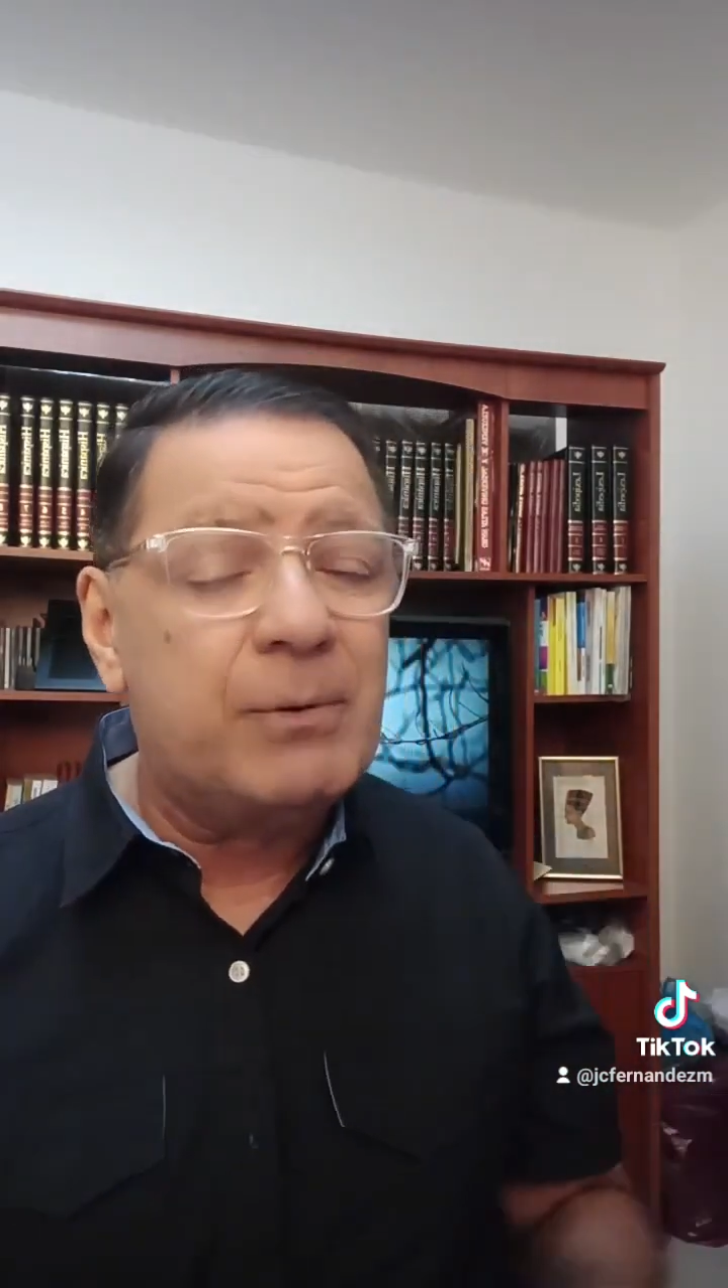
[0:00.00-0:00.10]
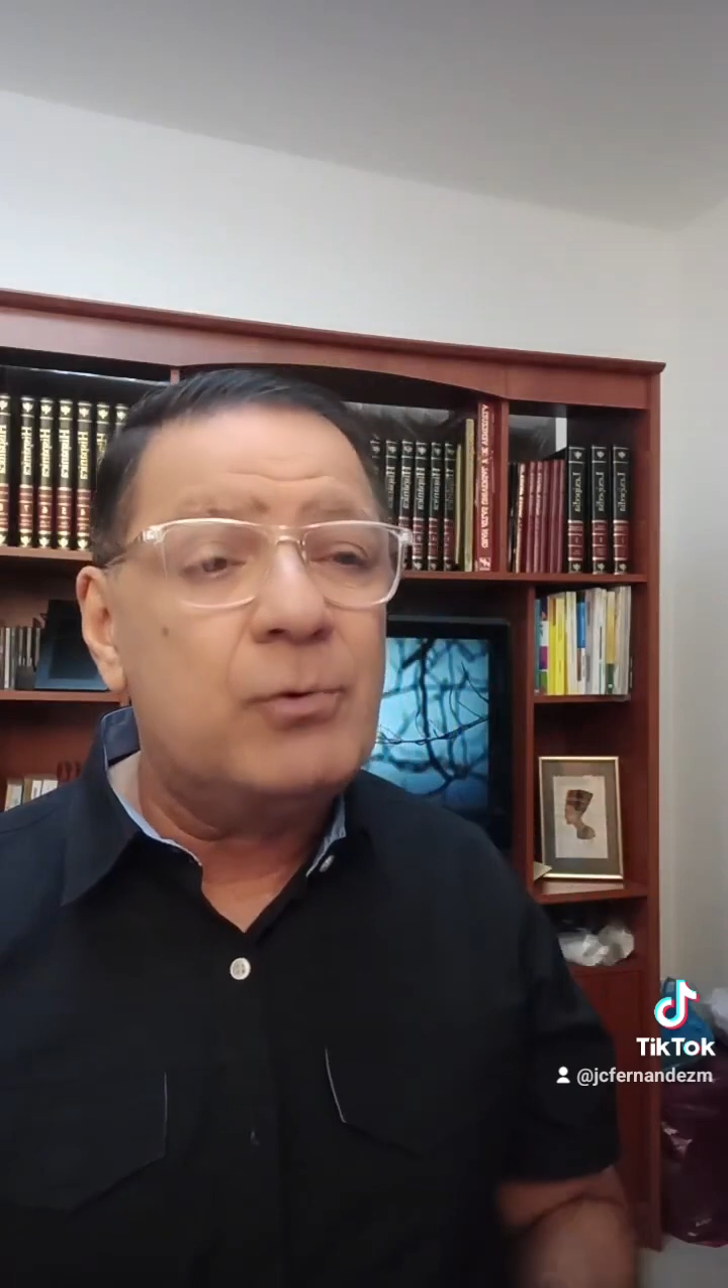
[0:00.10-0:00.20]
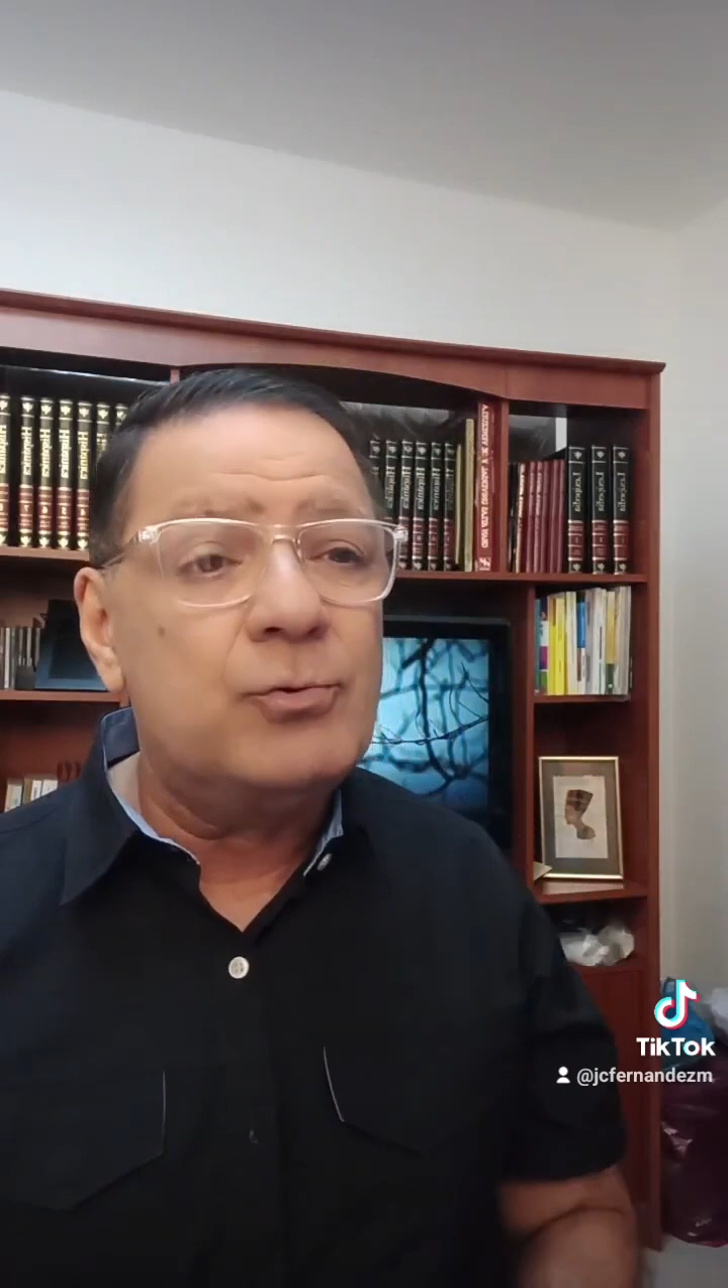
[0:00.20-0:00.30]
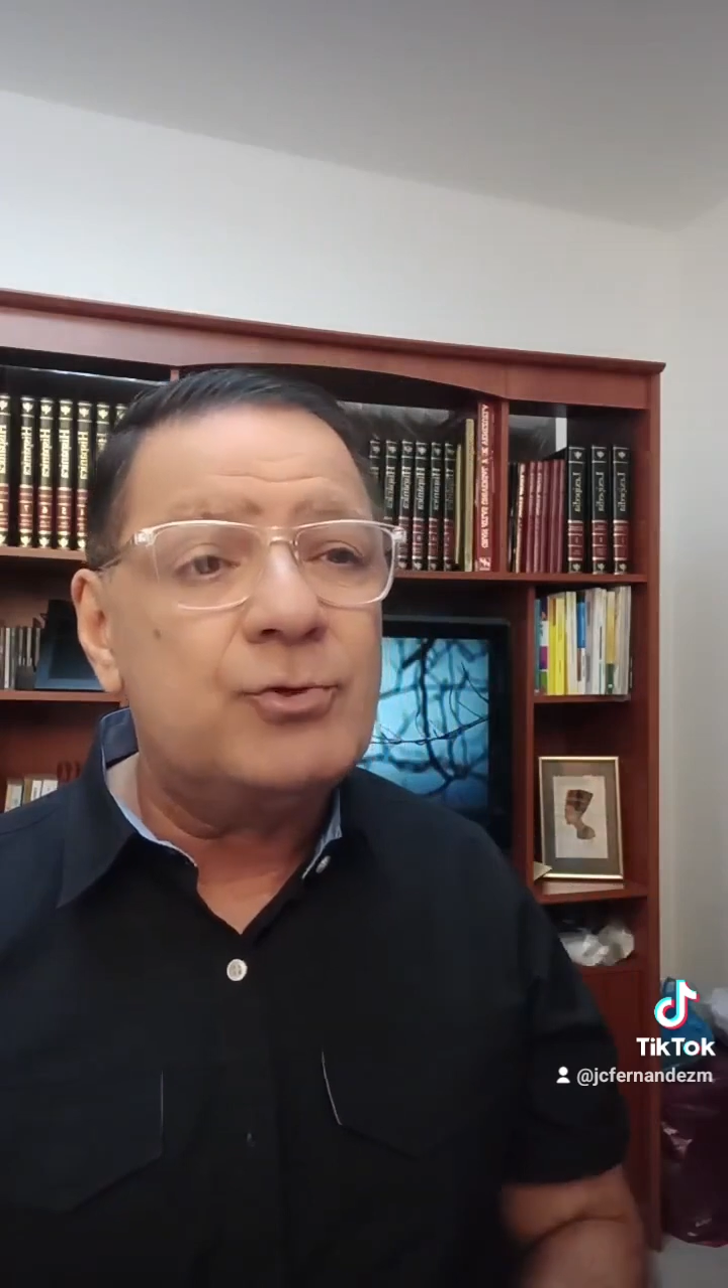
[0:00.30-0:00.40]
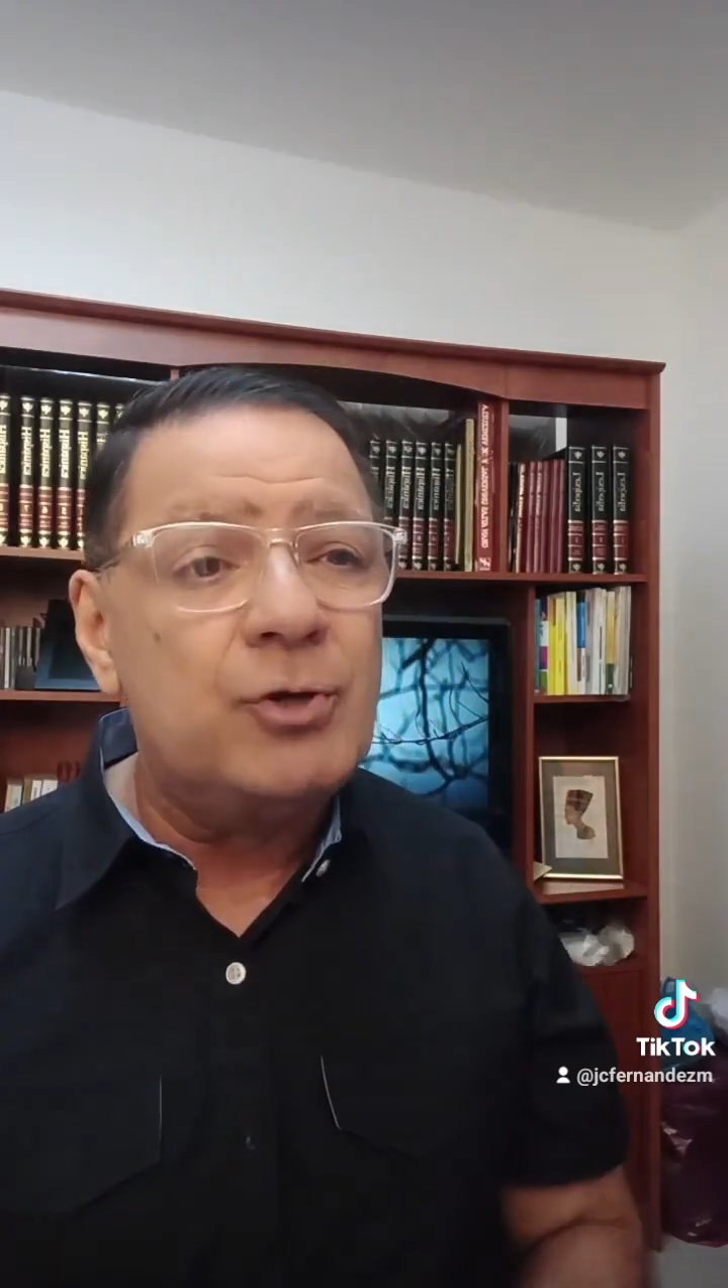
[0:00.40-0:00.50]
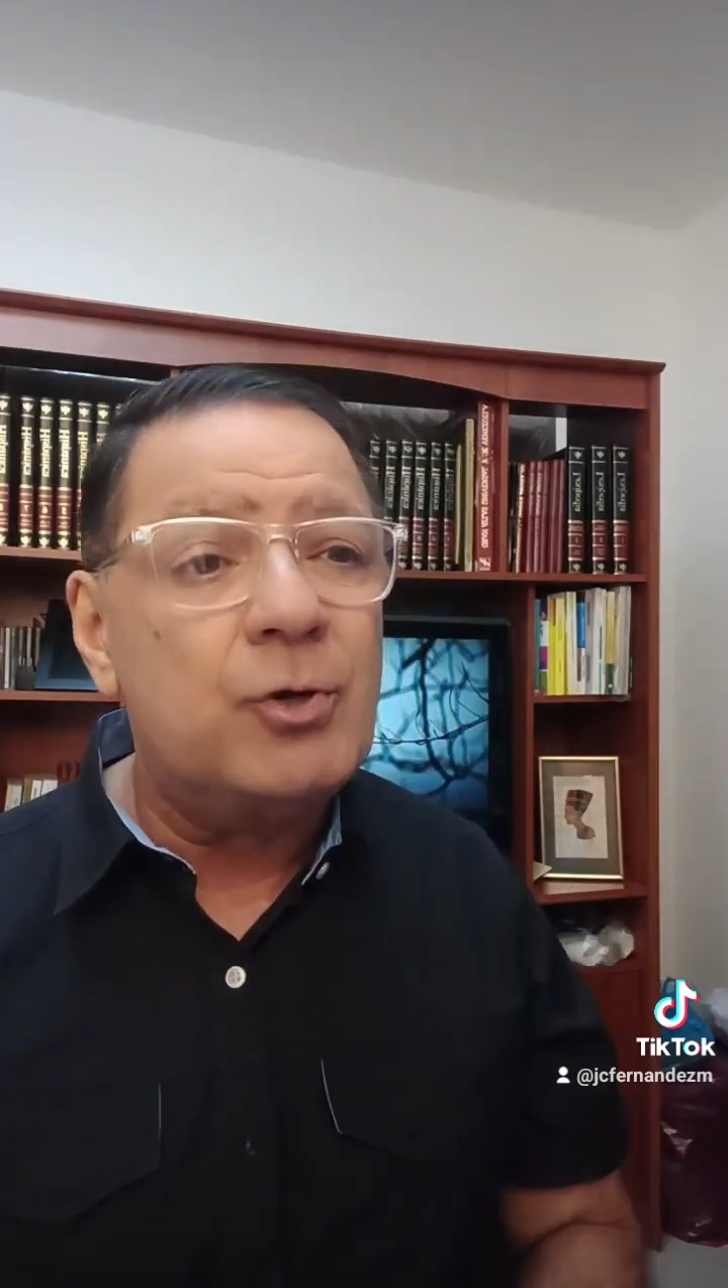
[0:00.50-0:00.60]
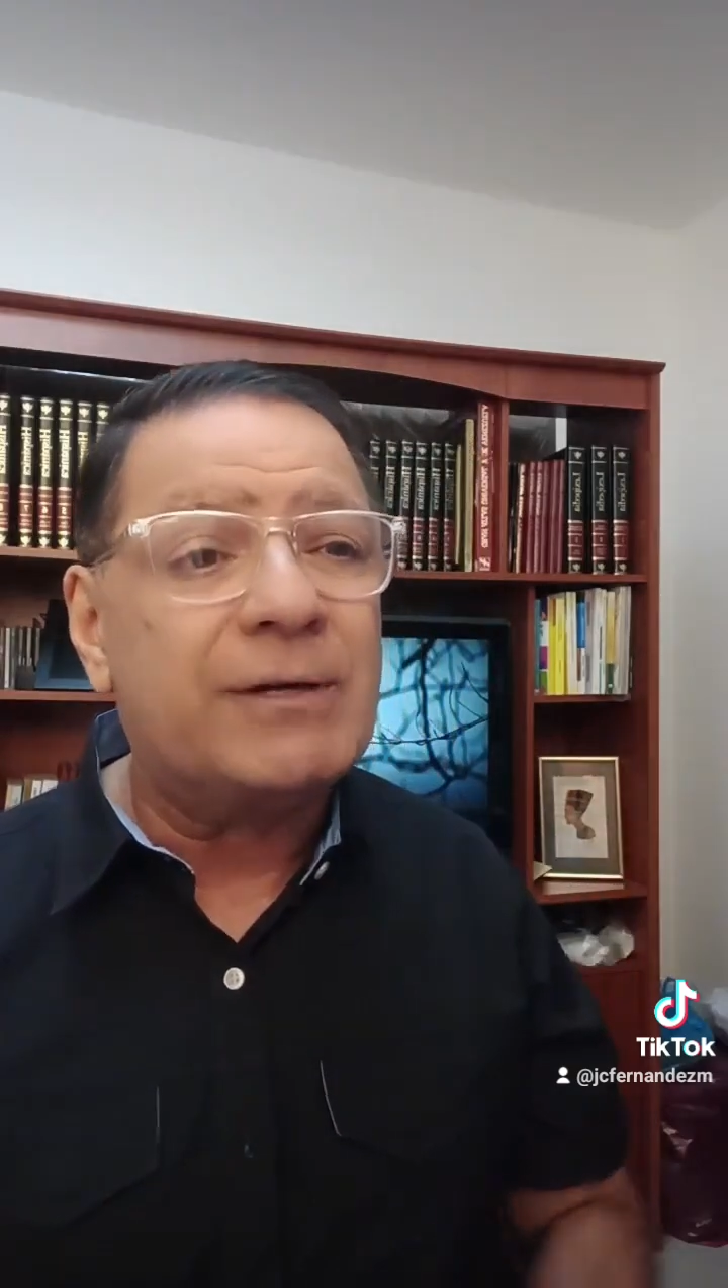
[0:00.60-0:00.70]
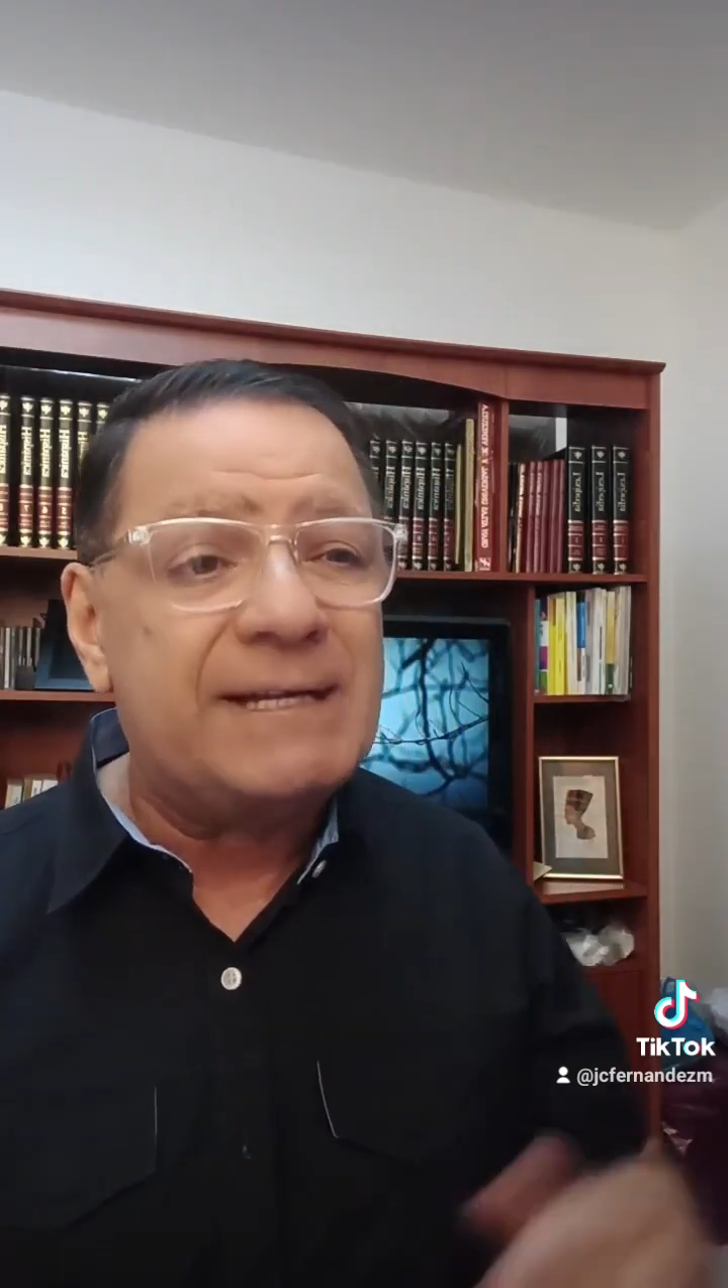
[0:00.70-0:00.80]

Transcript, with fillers: pronunció